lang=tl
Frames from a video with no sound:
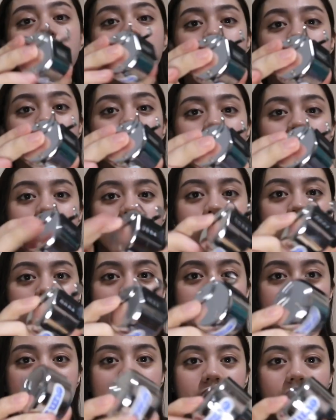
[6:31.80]
So, ito yung
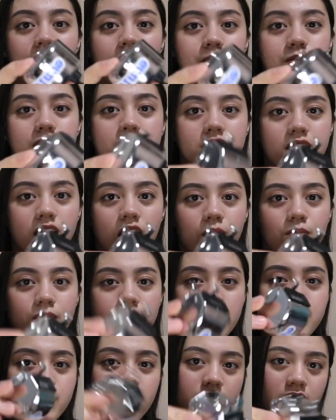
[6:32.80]
ginagamit
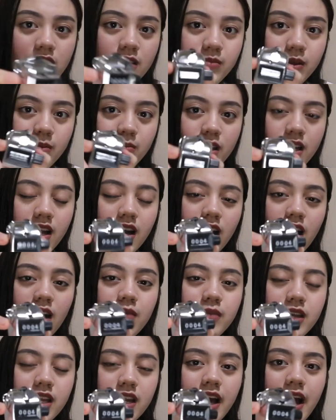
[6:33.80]
namin pag nagbibilang
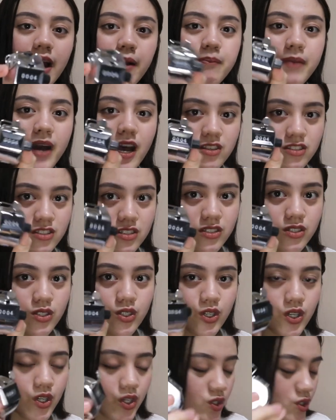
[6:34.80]
kami ng
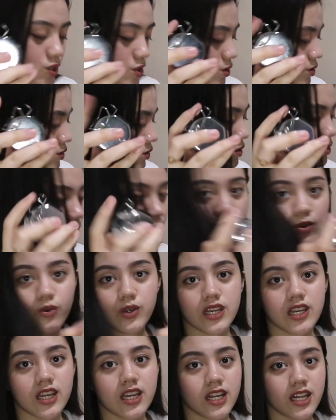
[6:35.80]
passengers. So,
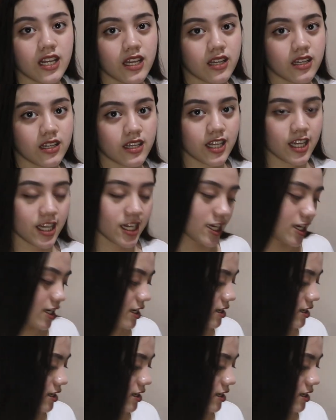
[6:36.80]
we click, click, click.